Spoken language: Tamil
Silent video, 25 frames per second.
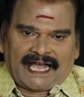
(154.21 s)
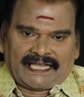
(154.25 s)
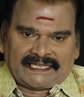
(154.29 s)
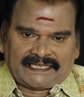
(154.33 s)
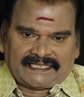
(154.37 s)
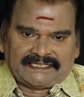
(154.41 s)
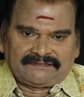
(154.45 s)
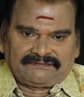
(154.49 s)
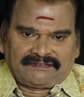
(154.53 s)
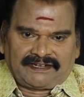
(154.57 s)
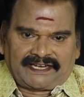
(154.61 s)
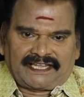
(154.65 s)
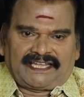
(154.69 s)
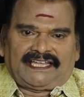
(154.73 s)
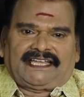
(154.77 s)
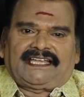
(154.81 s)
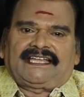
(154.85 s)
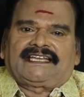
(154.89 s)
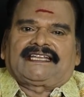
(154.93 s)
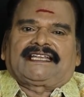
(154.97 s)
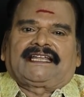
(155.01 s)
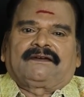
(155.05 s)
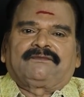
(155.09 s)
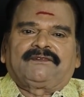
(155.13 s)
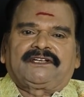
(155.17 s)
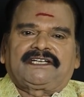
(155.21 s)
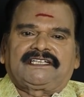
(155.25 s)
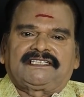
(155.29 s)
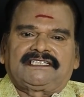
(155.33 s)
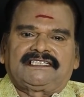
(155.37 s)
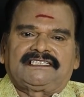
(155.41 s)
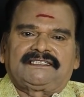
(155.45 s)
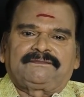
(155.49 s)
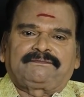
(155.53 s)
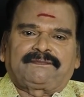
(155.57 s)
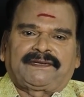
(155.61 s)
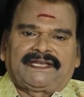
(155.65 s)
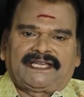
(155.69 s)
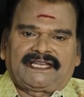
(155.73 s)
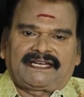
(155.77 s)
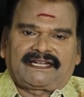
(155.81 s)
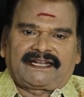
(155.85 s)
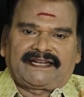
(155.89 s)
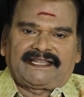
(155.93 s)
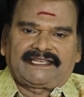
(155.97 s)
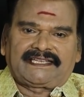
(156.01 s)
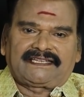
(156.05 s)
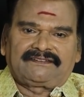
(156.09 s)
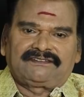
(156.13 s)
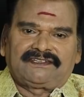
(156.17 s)
அதை விட நமக்கு பெயர்
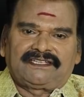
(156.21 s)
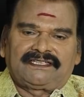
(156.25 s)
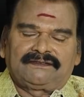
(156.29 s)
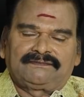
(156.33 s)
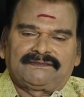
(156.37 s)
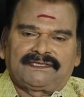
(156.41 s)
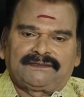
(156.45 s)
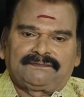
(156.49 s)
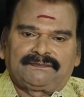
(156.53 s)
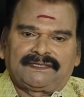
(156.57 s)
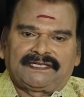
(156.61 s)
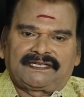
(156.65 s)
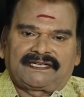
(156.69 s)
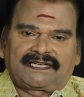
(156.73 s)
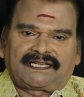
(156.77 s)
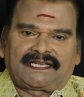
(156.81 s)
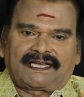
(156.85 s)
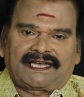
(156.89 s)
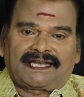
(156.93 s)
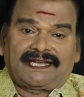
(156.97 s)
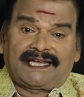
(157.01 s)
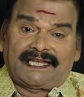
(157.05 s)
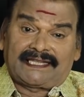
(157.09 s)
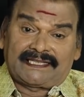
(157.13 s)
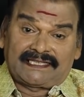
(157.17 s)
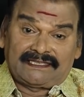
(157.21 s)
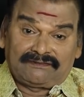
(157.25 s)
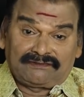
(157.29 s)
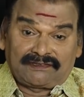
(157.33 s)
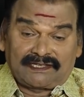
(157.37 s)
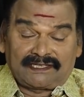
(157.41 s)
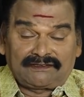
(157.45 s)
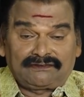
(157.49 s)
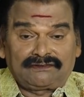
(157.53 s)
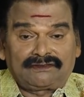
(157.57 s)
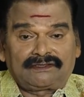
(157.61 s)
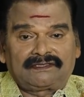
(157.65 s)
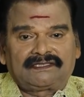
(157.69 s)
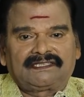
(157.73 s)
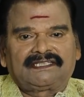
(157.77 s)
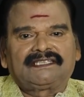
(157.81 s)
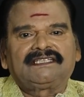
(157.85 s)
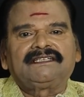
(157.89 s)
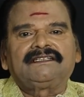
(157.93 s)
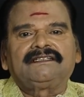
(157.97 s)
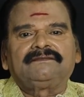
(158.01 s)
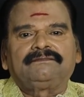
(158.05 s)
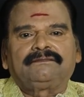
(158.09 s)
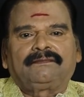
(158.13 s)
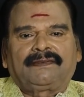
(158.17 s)
கிடைக்க வேண்டும் என்பதற்காக அதைவிட ஒரு
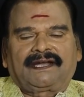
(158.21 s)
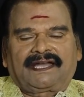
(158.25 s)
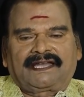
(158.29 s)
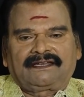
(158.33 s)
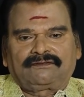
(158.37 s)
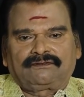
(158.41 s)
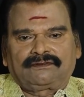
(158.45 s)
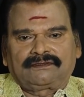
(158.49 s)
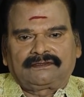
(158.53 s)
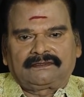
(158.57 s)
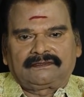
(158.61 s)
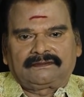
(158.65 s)
மக